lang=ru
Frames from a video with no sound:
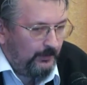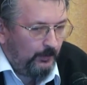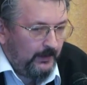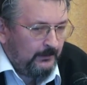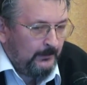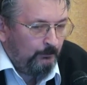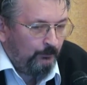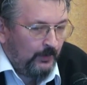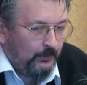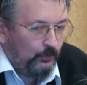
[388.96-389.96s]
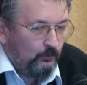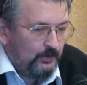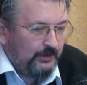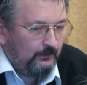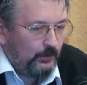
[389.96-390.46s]
Б,
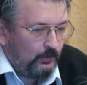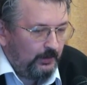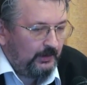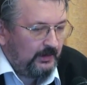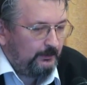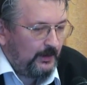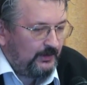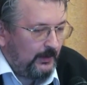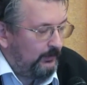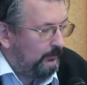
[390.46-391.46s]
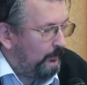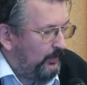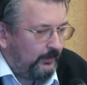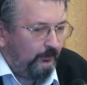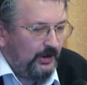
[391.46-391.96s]
Думузи выходит из подземного
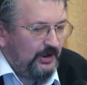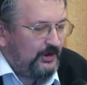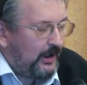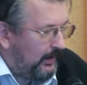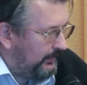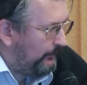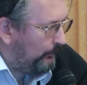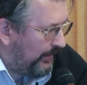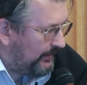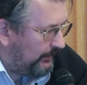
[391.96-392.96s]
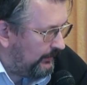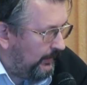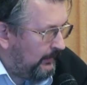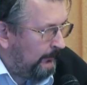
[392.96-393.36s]
мира в десятом месяце,